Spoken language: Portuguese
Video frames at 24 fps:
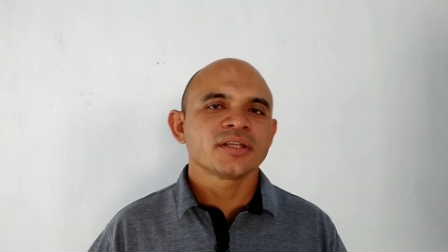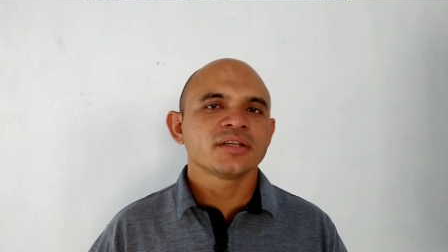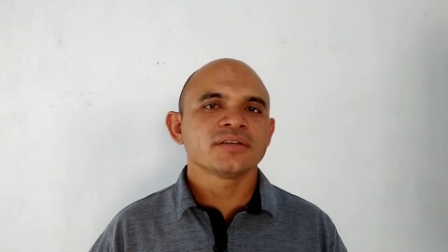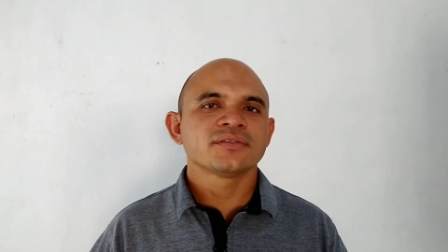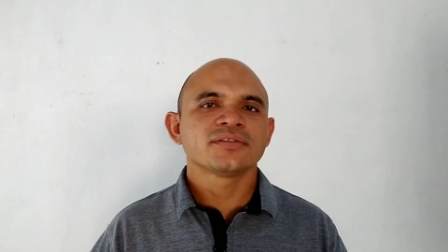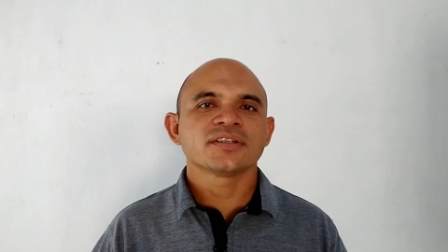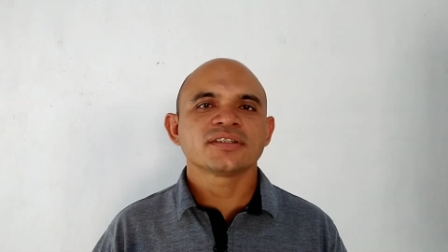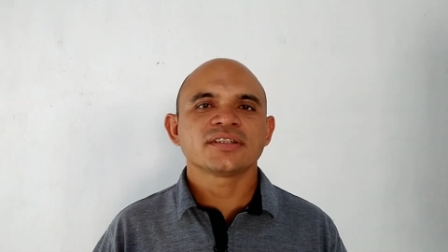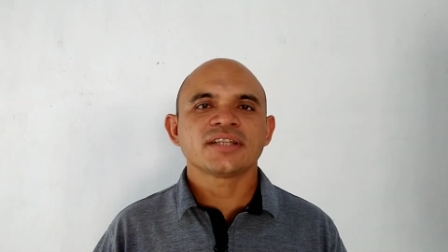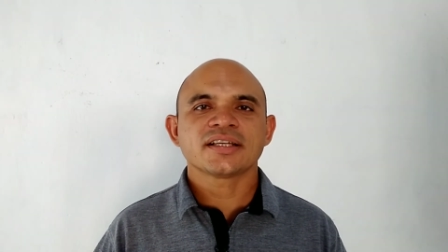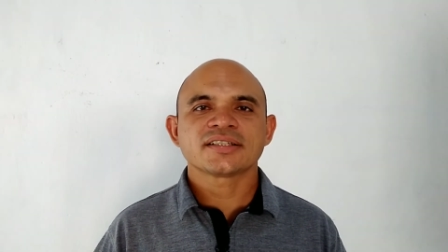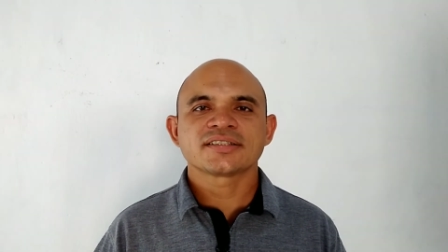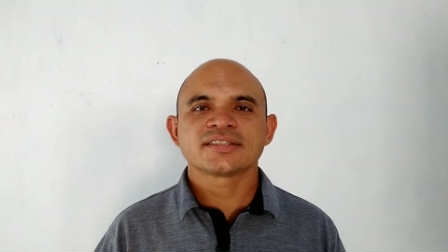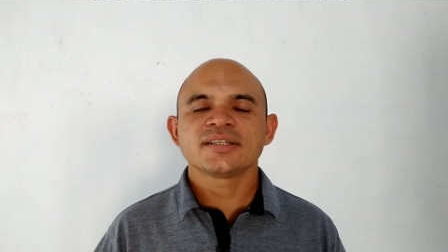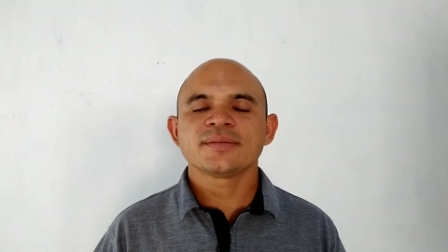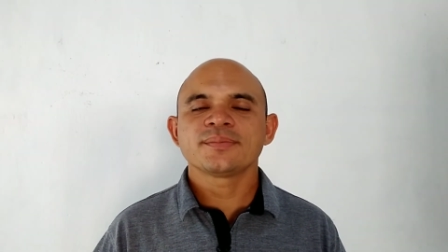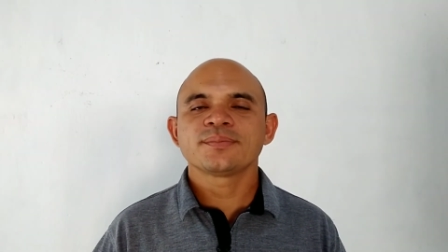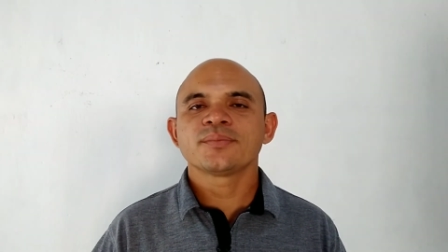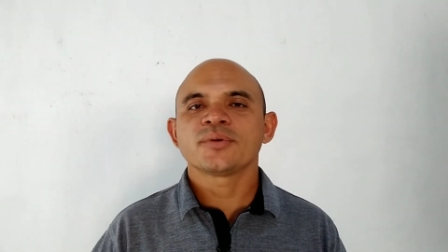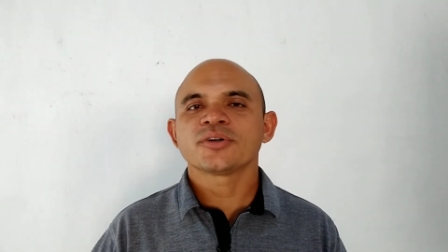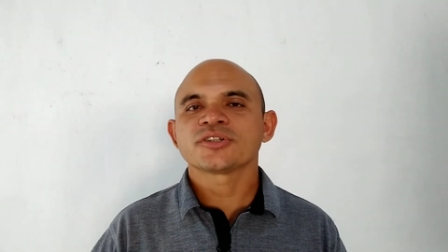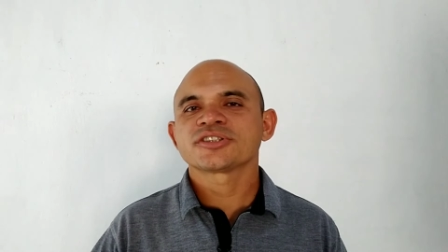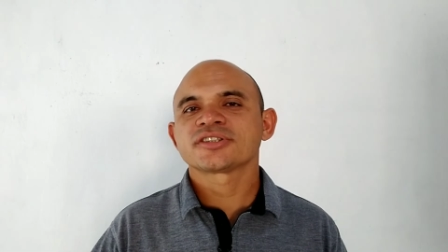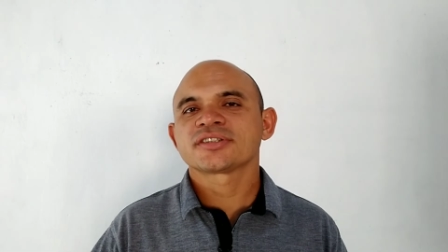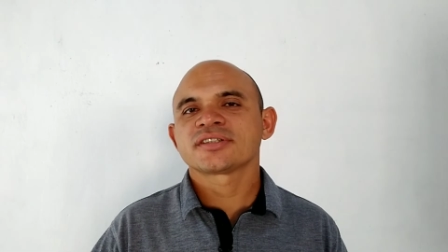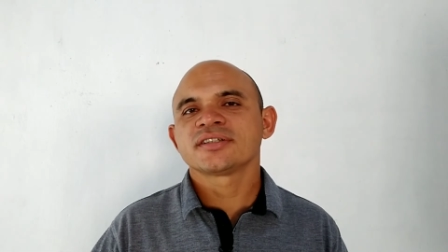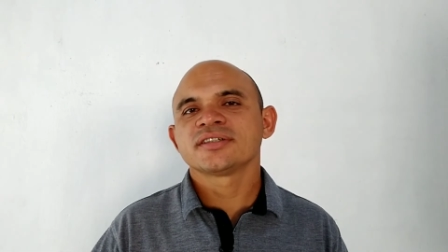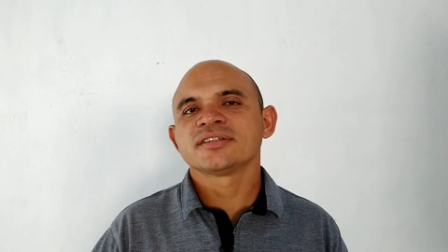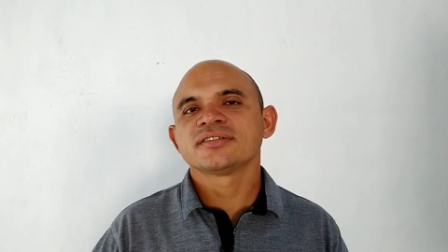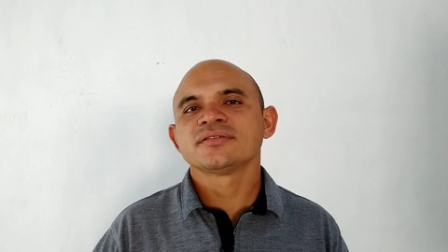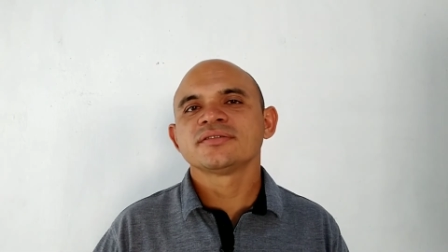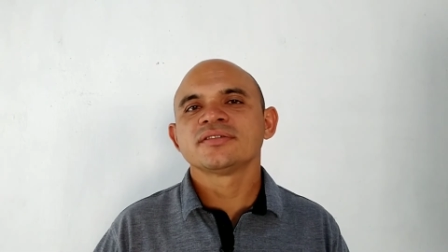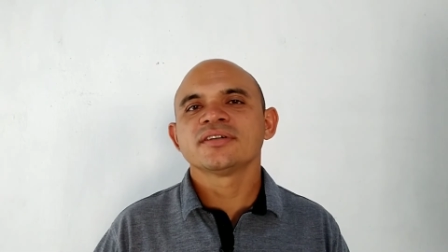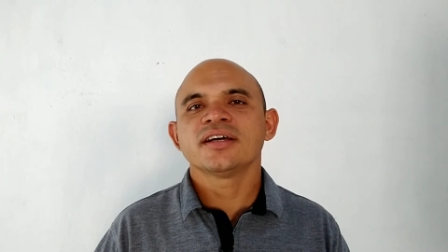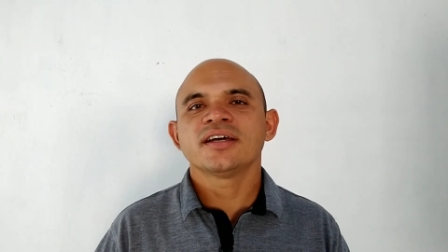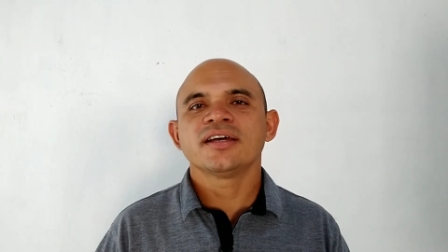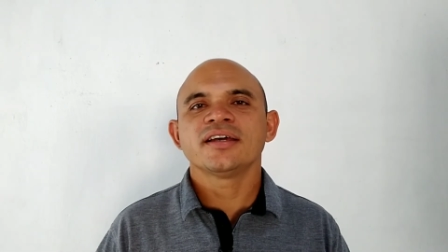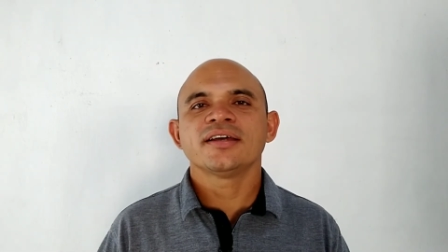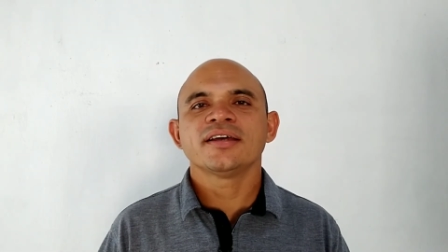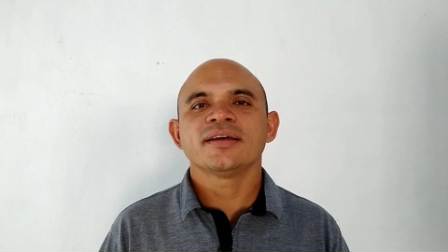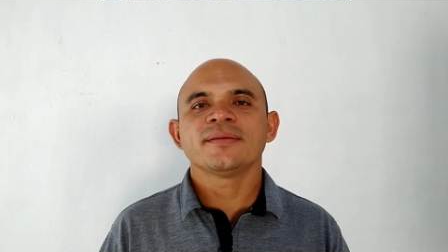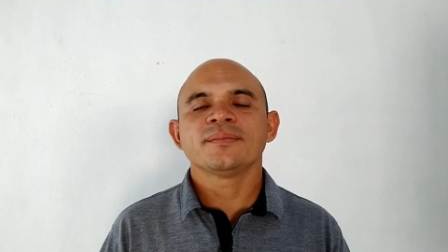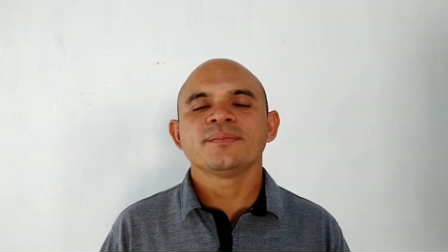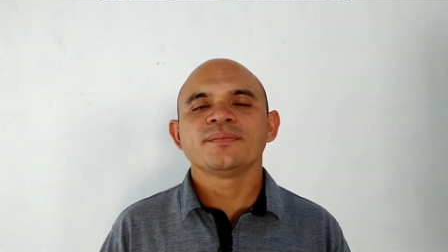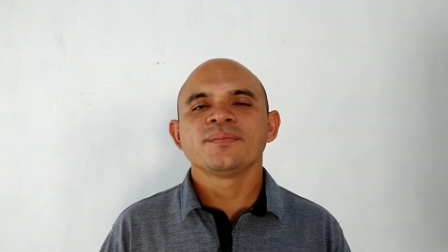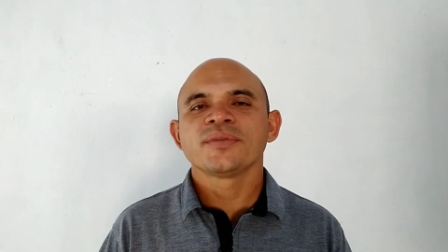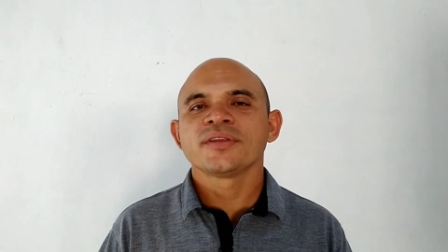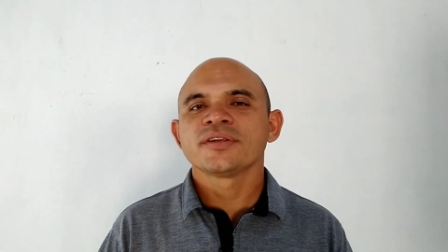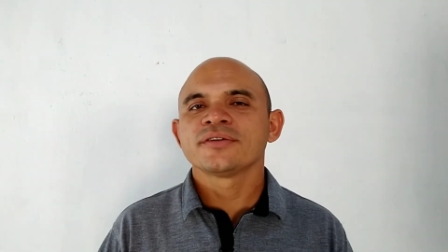eu vou estar tá sempre mostrando é,